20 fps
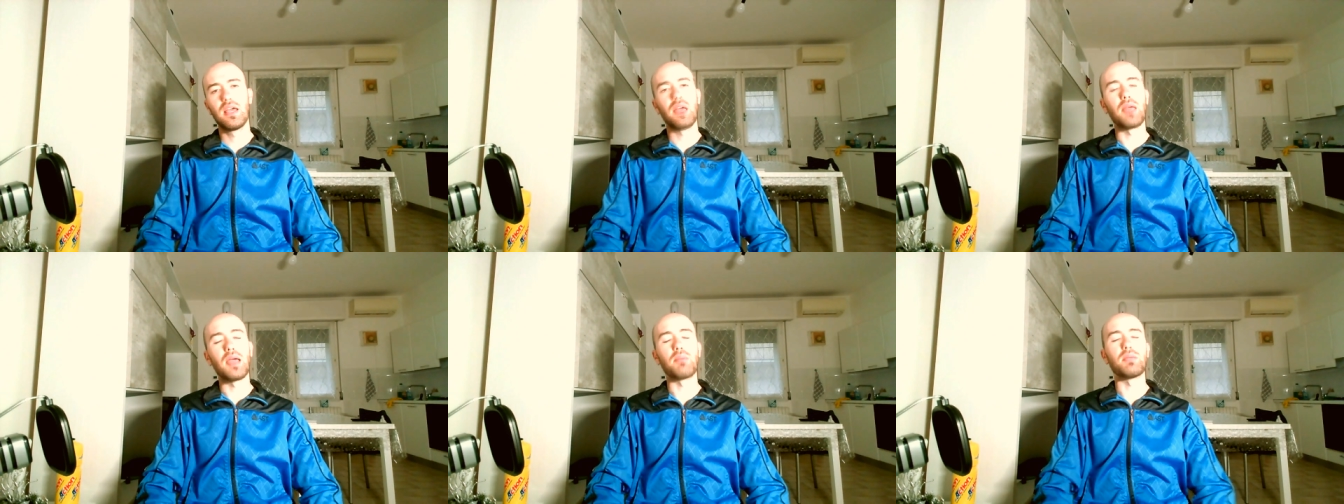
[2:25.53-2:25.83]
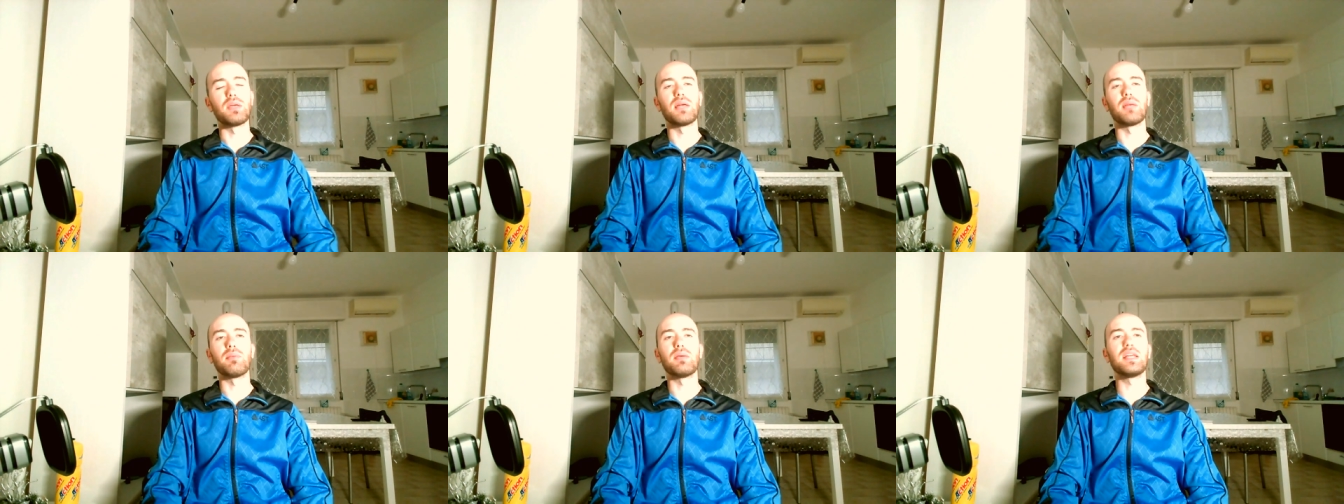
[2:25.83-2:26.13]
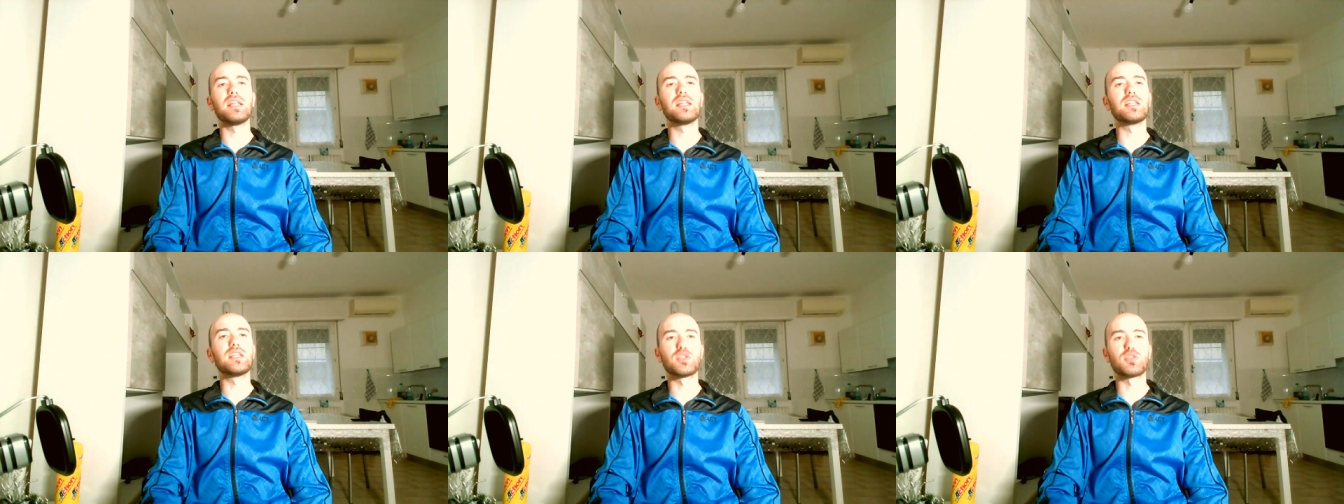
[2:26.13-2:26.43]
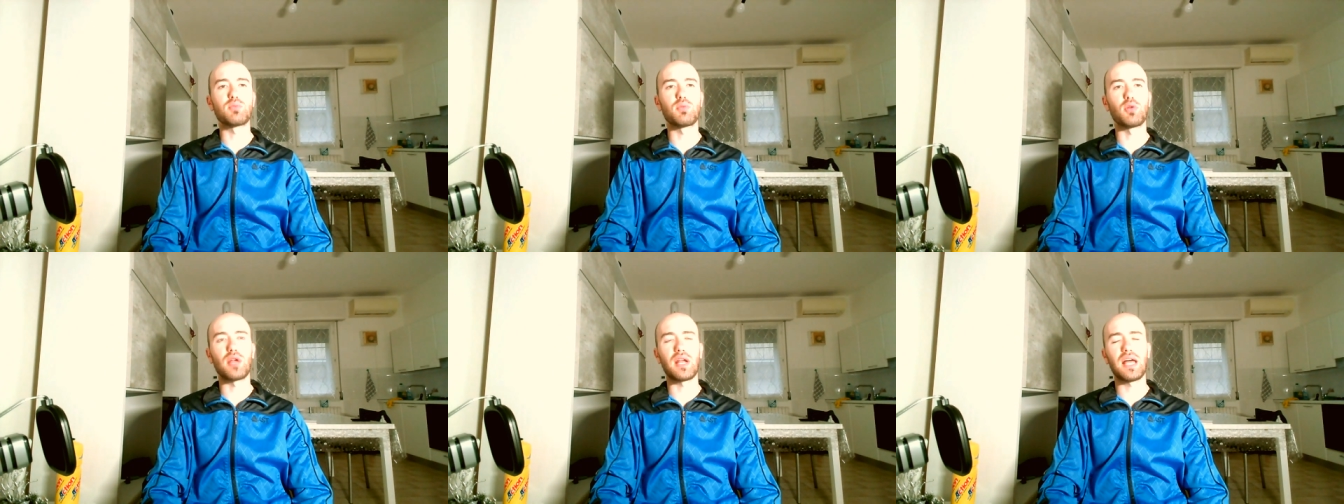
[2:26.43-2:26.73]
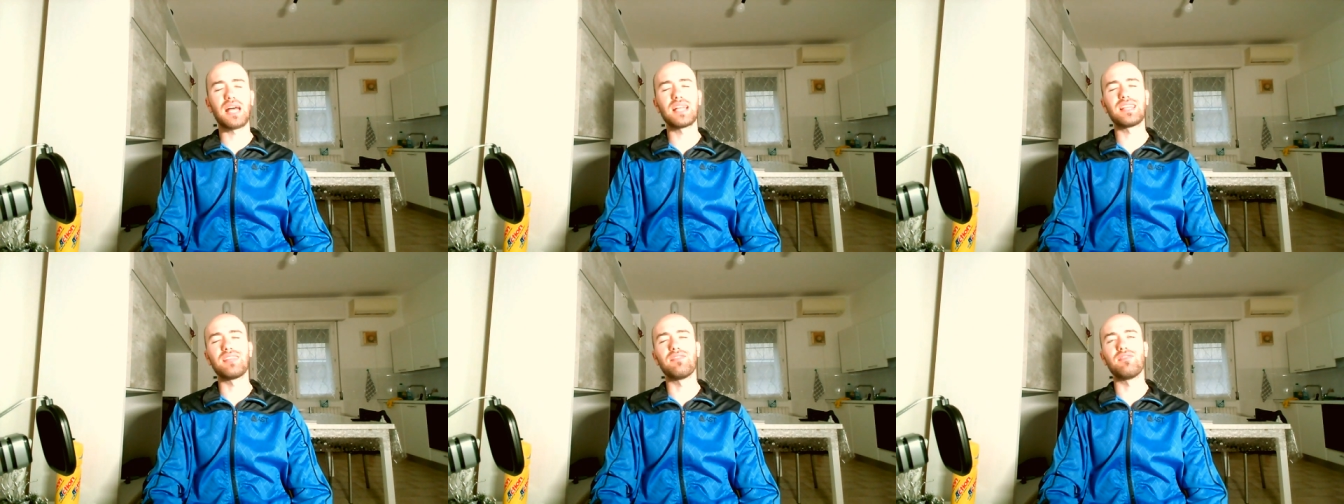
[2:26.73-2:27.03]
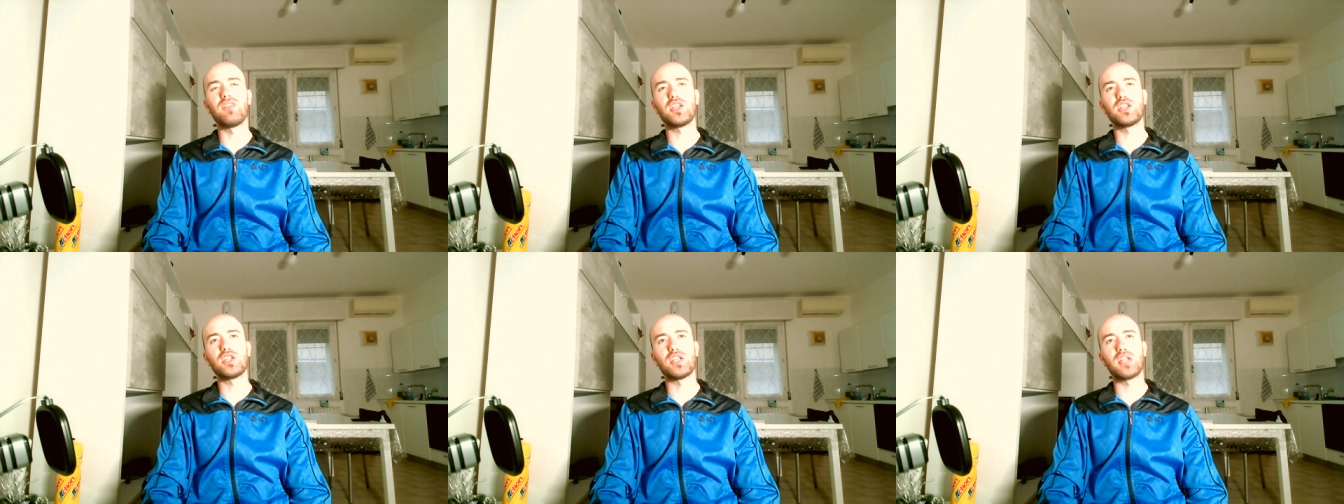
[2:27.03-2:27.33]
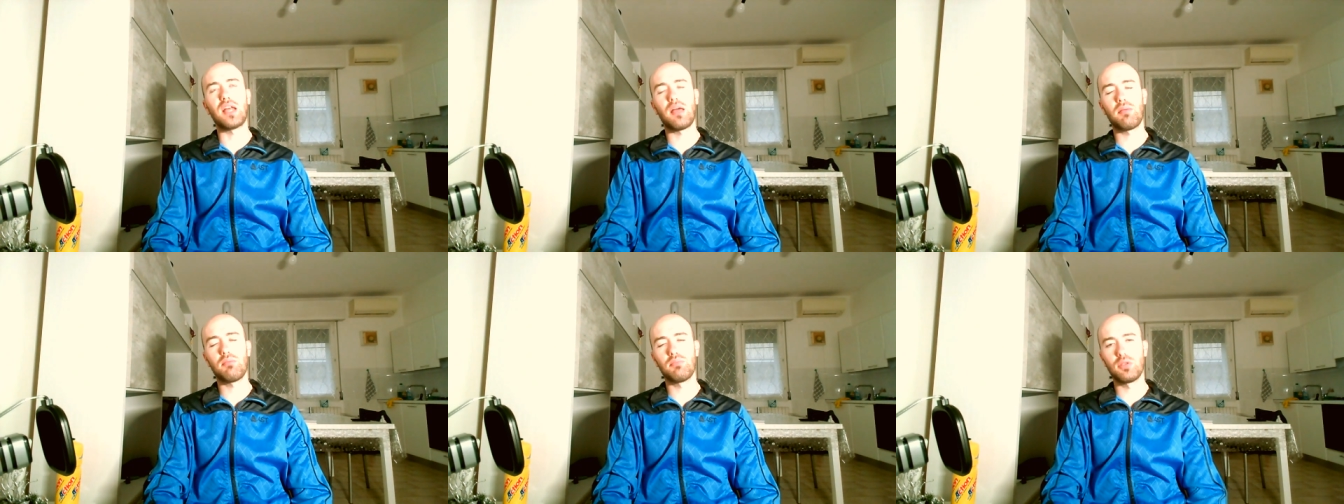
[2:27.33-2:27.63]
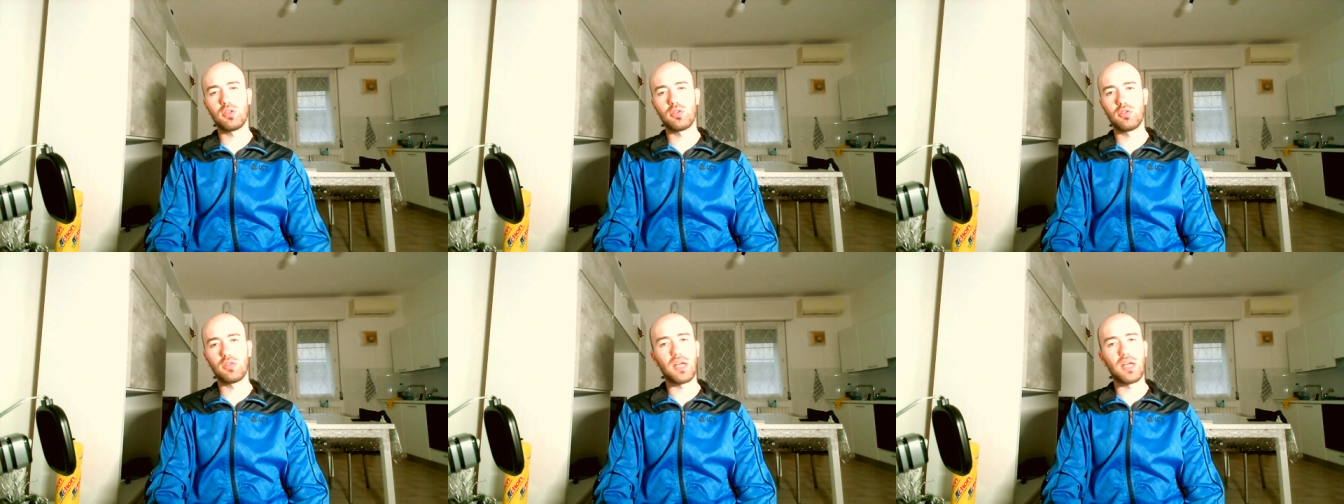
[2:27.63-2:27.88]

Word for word: e pienamente esplorati invece in ambito,